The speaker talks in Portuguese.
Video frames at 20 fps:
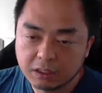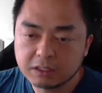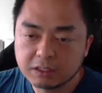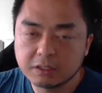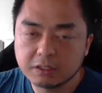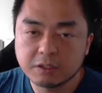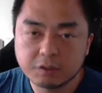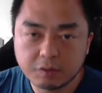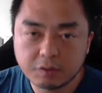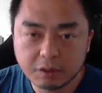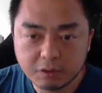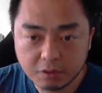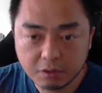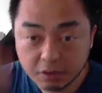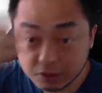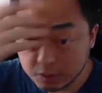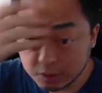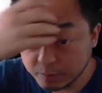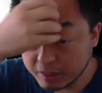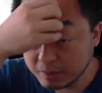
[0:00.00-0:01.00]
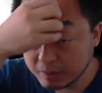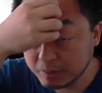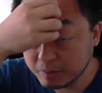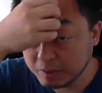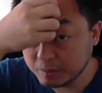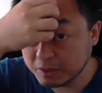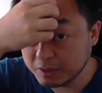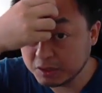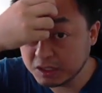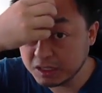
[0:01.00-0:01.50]
Nessas 24 horas eu
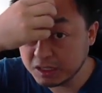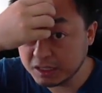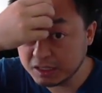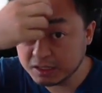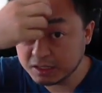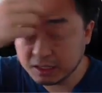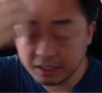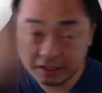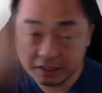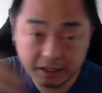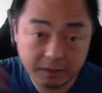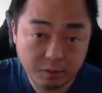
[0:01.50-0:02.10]
parei pelo menos 6,